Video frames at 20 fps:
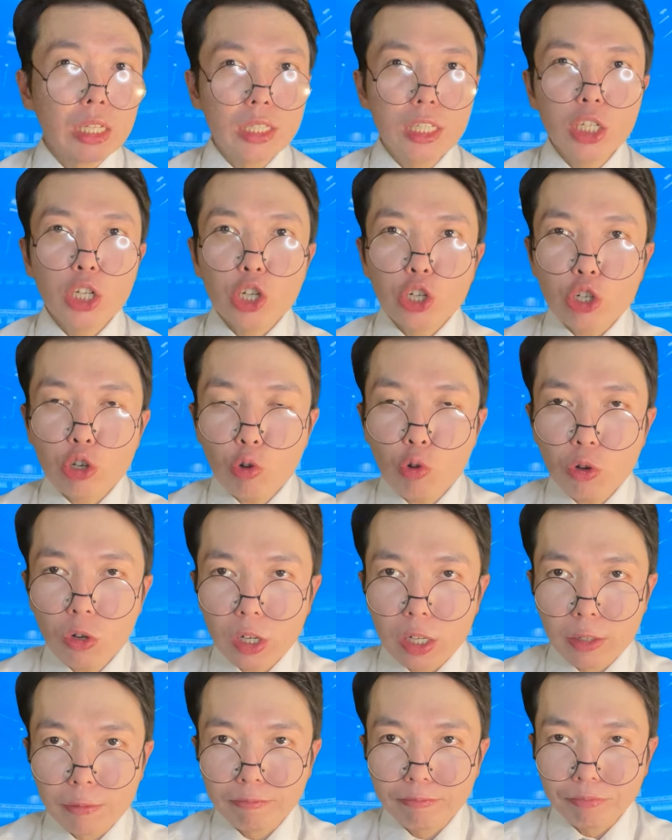
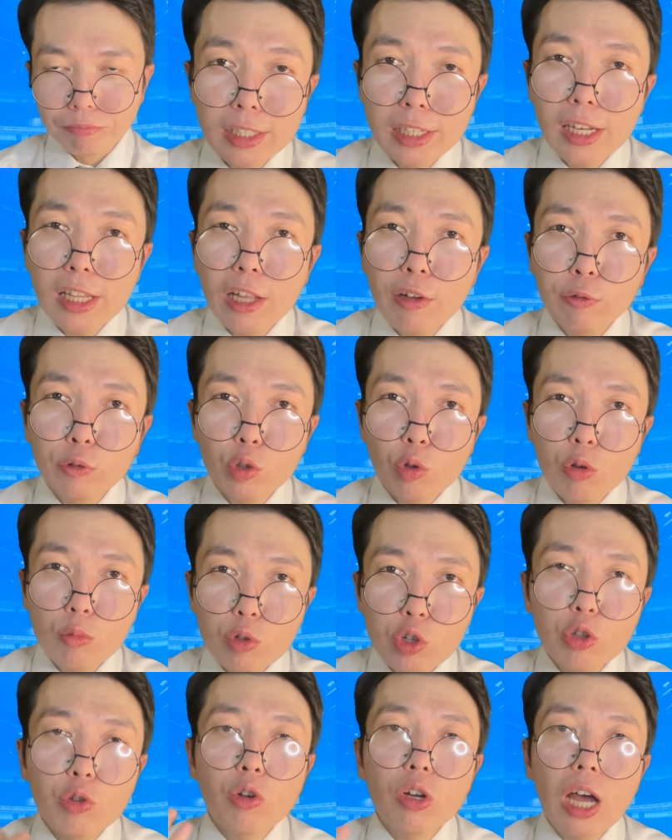дирижеры. Дело в том,
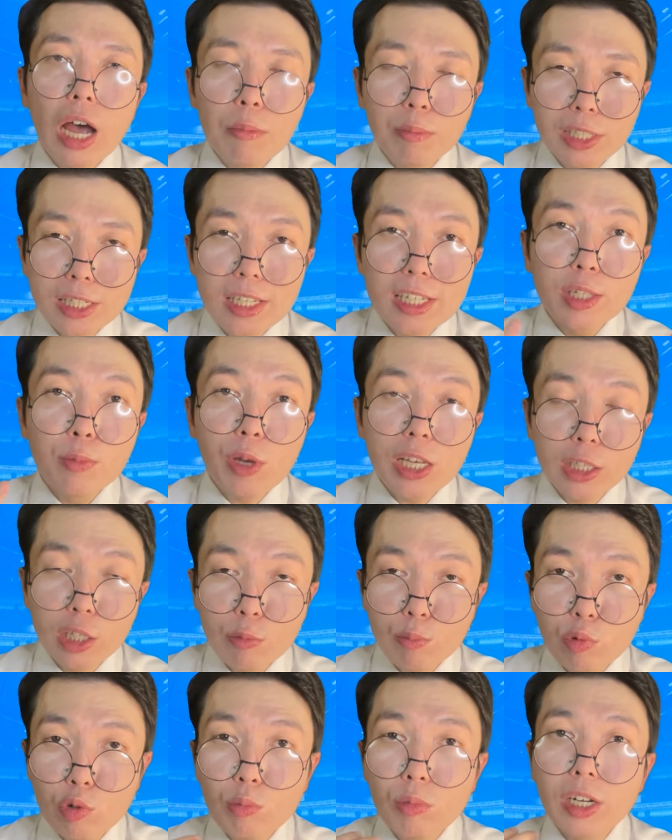что
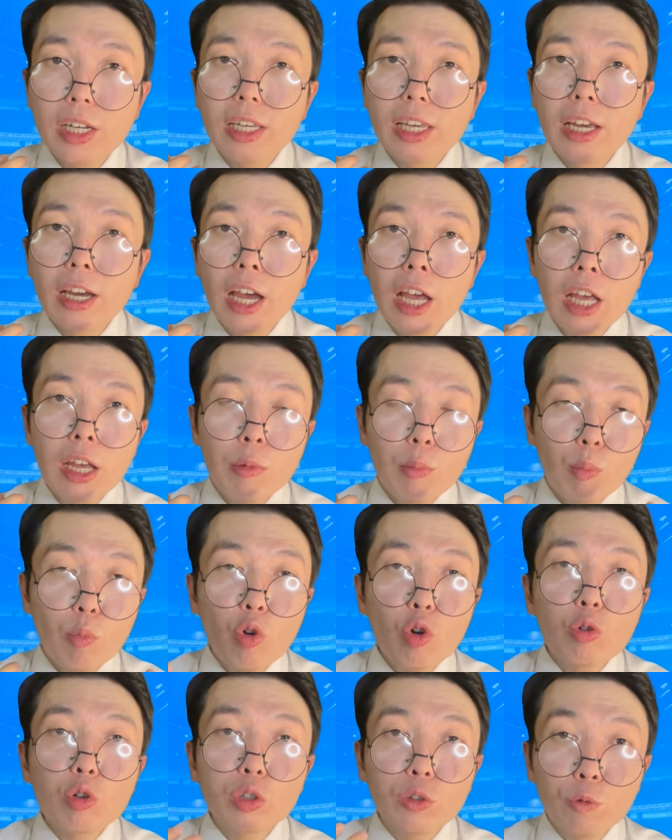аплодисменты публики
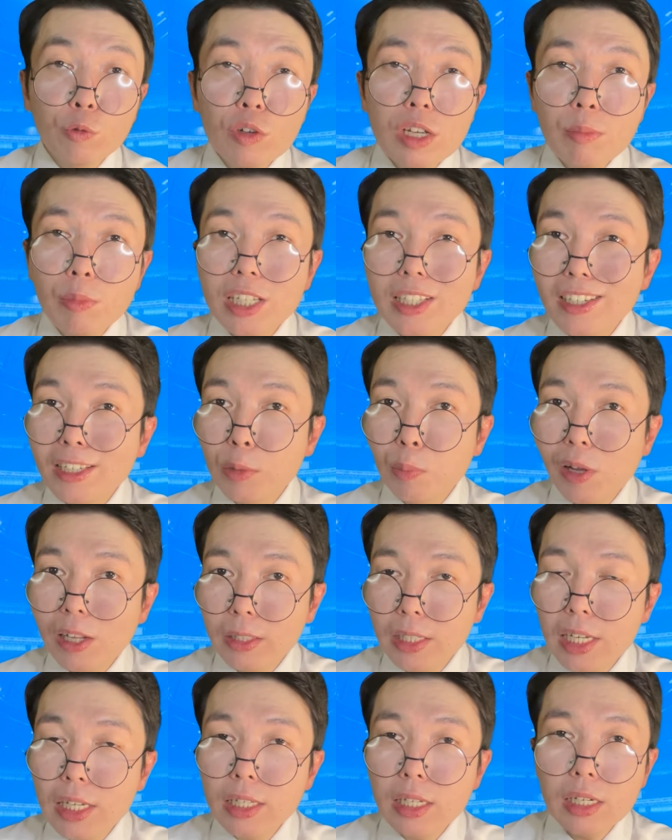могут выбить
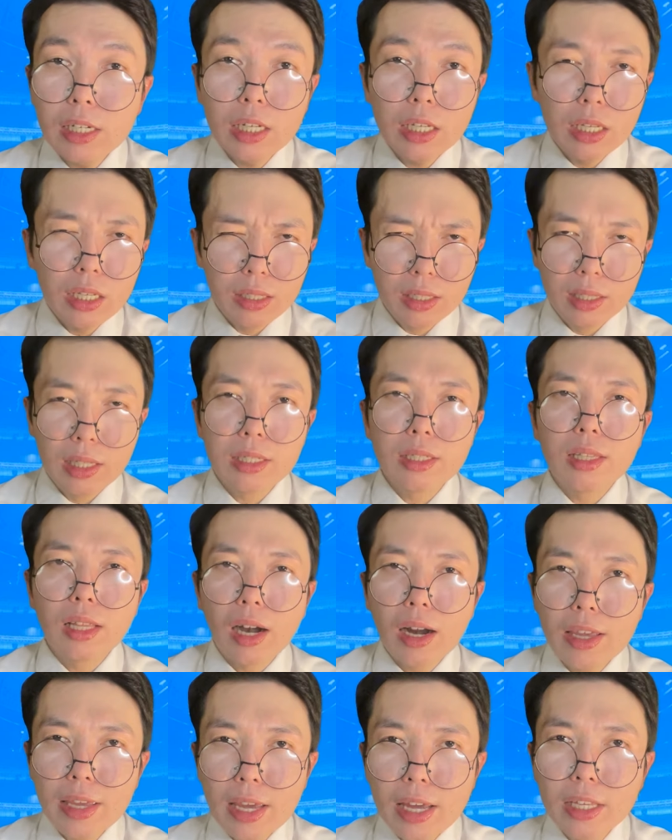исполнителей из
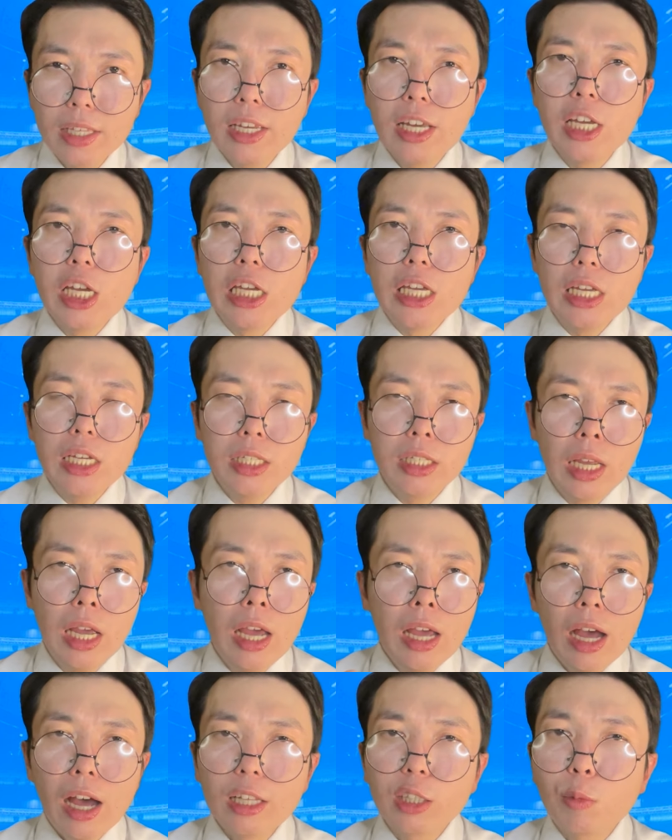настроения, из
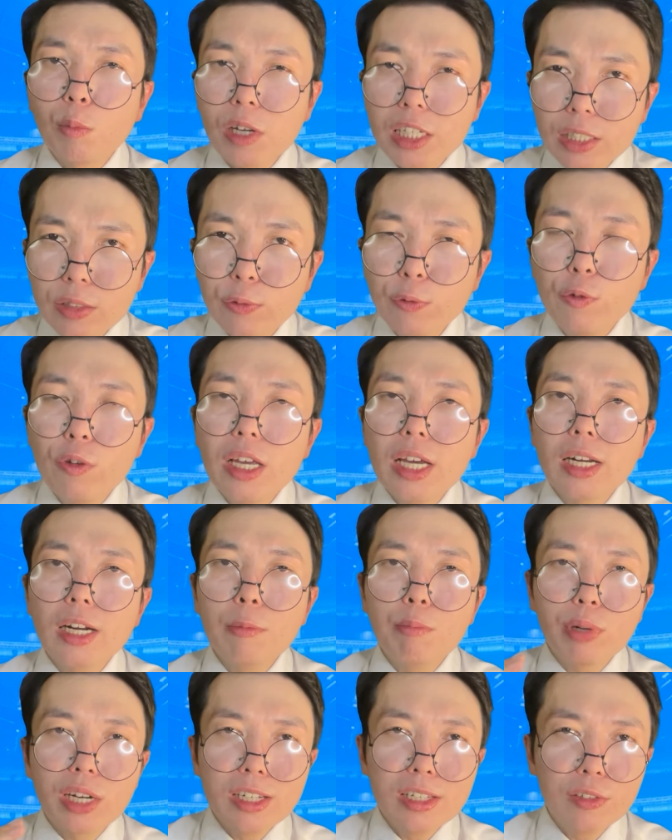
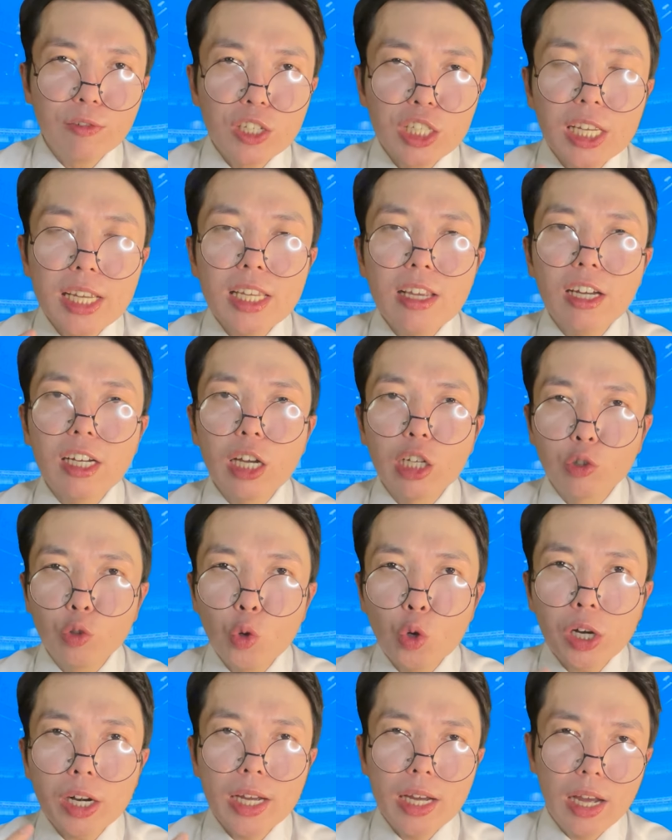атмосферы произведения,
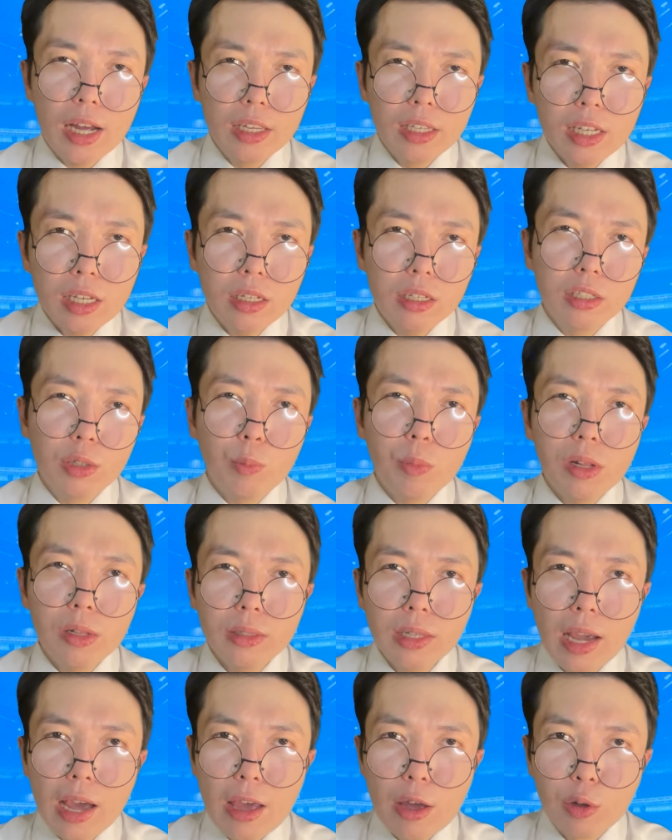которое они
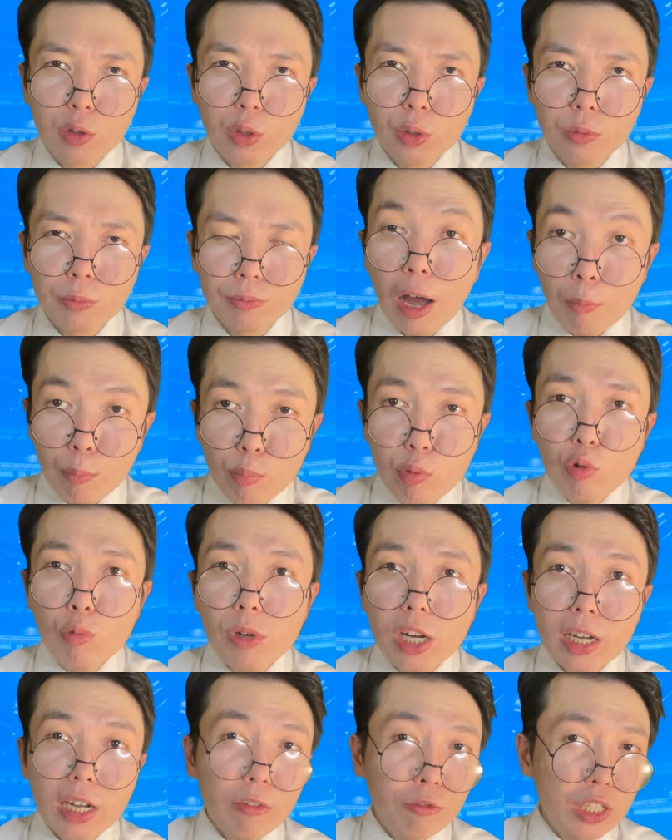исполняют. А
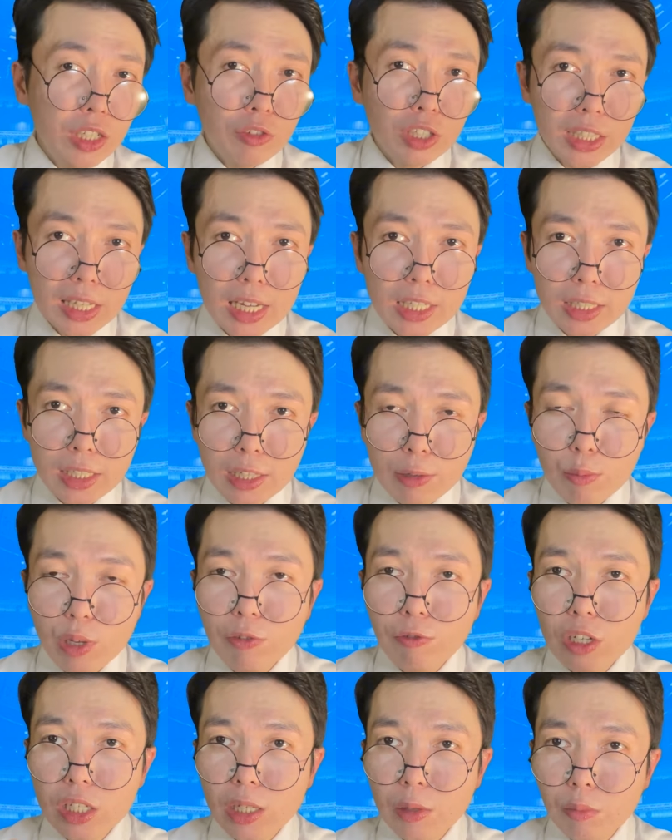публика в 19 и
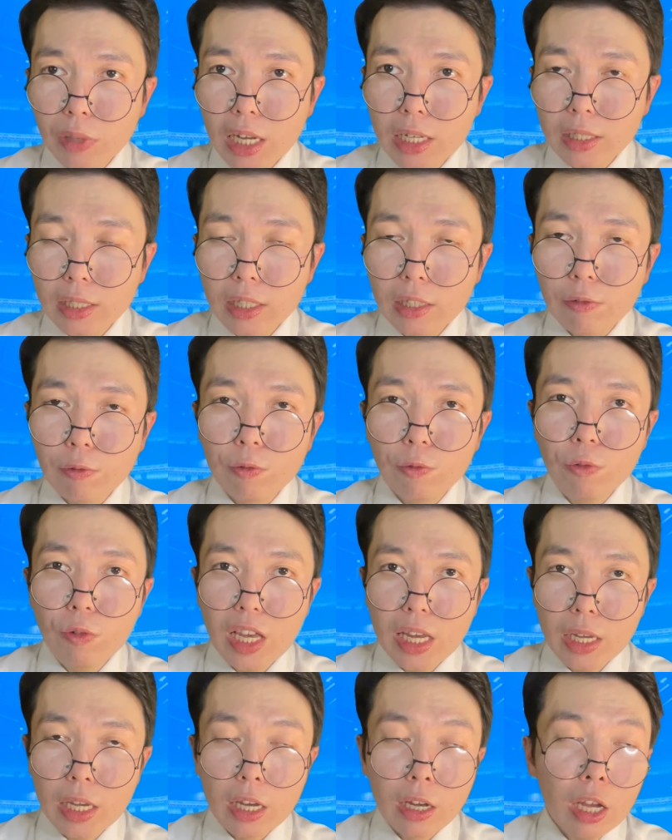18
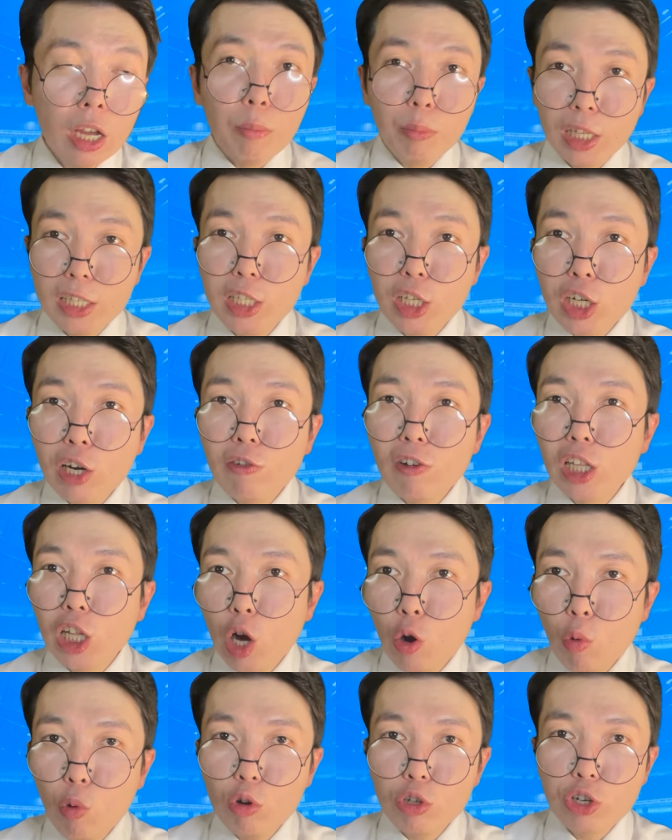веке
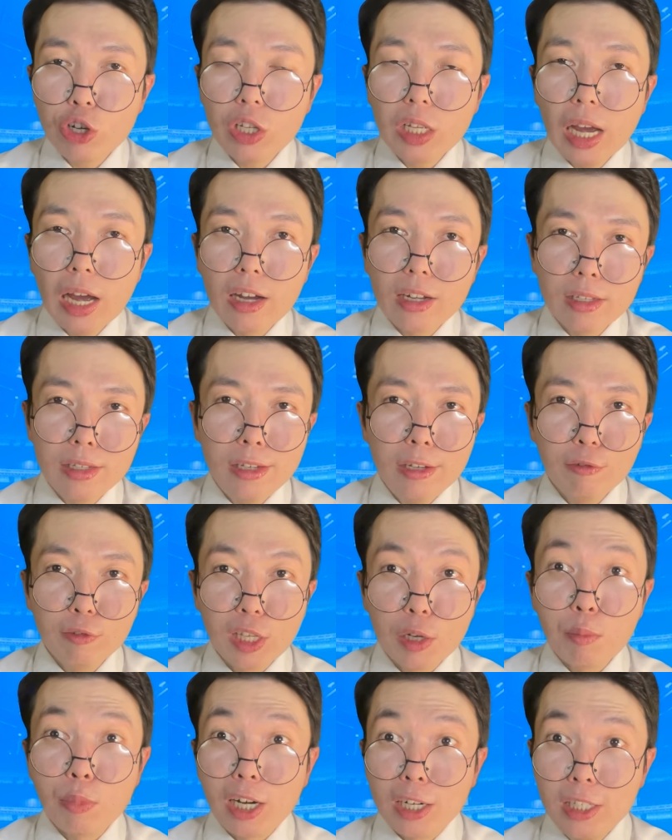аплодировала очень
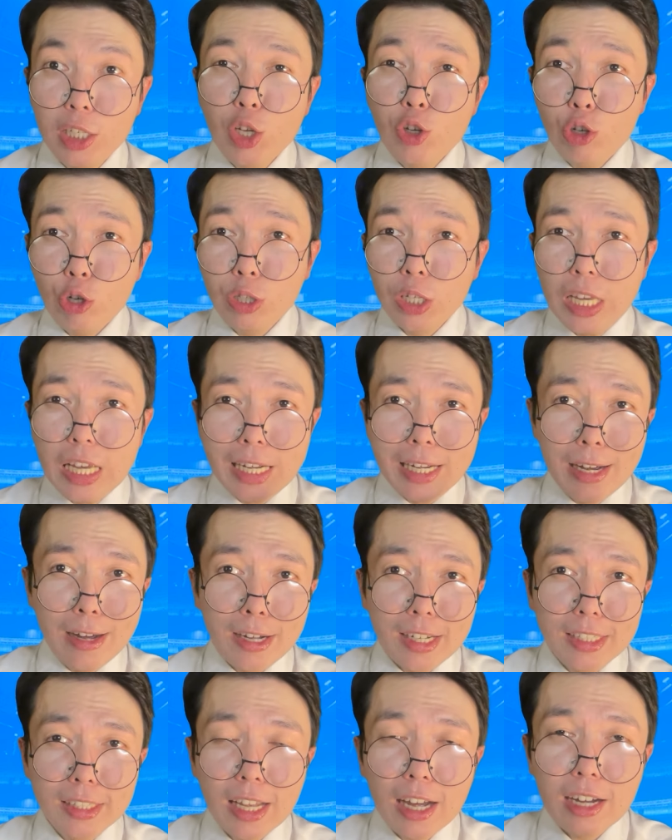активно, практически
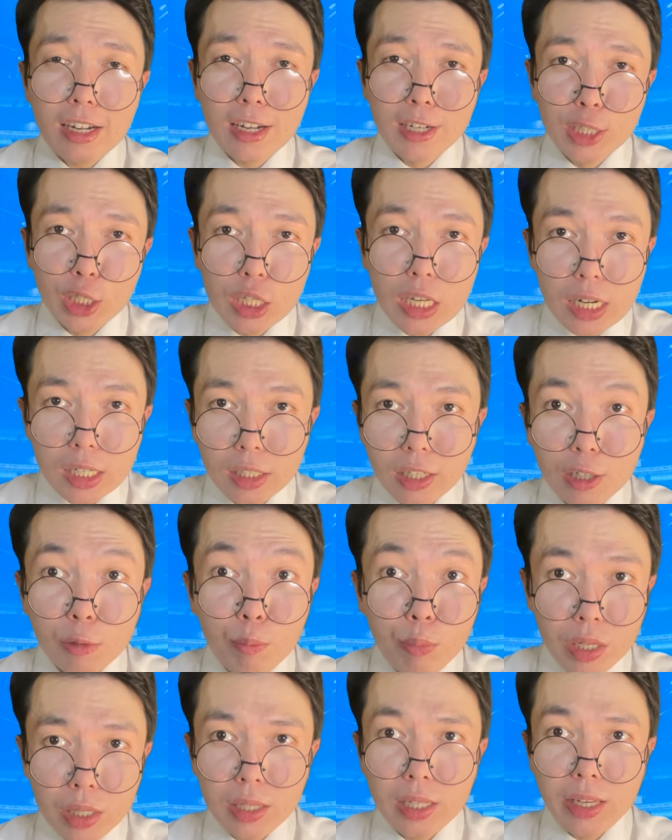как на концертах
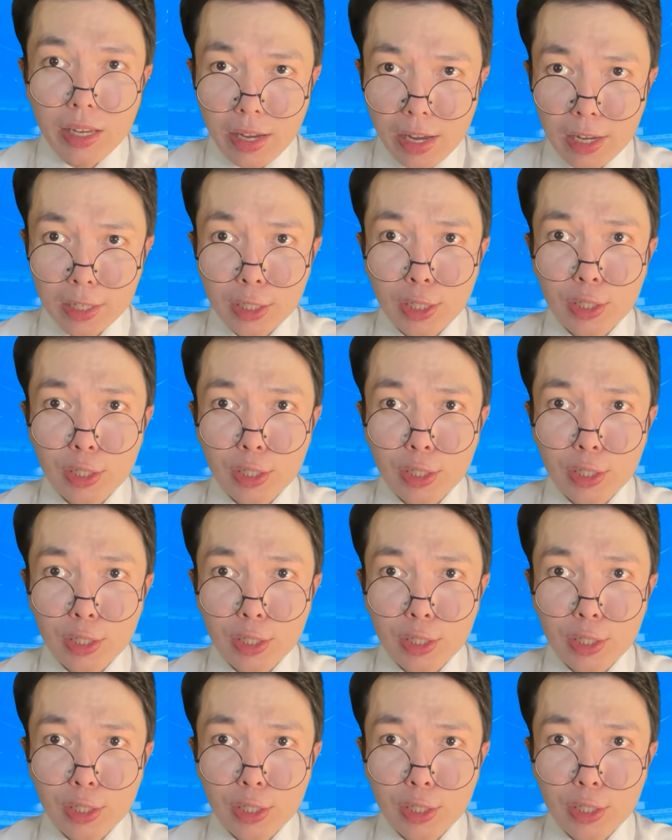BTS